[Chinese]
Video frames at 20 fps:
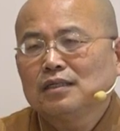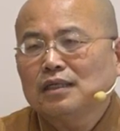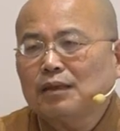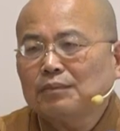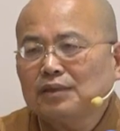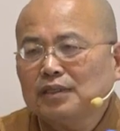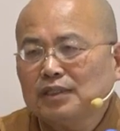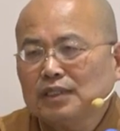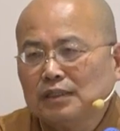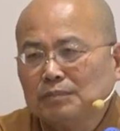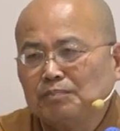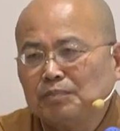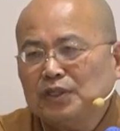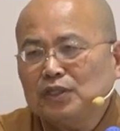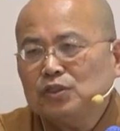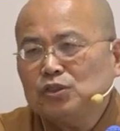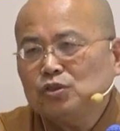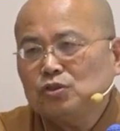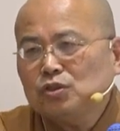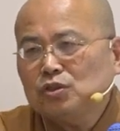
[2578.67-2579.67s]
那么你
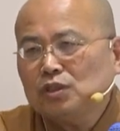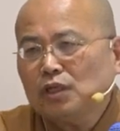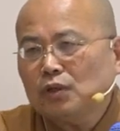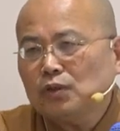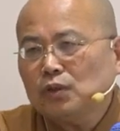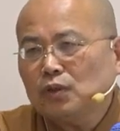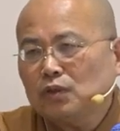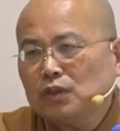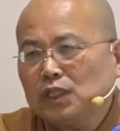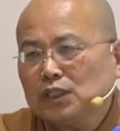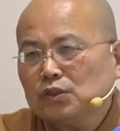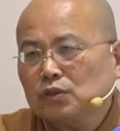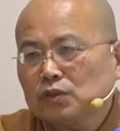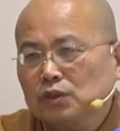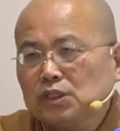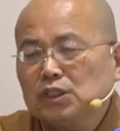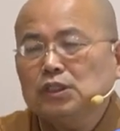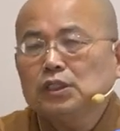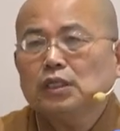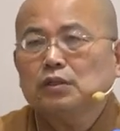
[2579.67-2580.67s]
必须要有那种
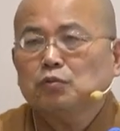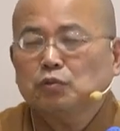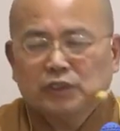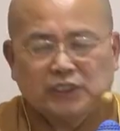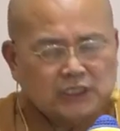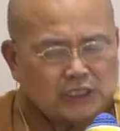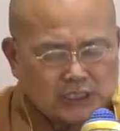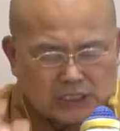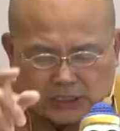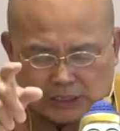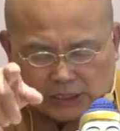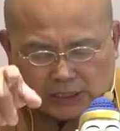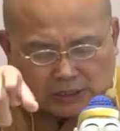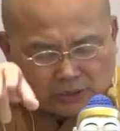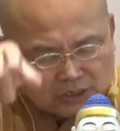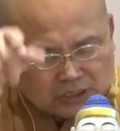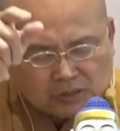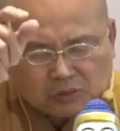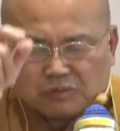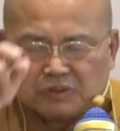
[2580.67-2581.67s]
意愿，我今生
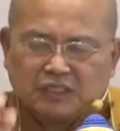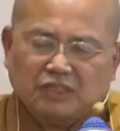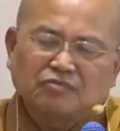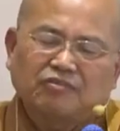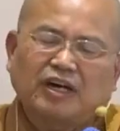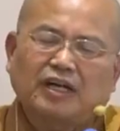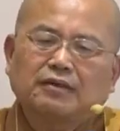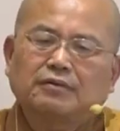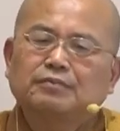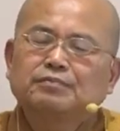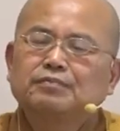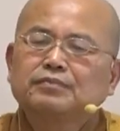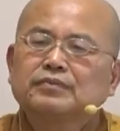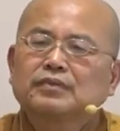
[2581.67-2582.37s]
要证无生法忍。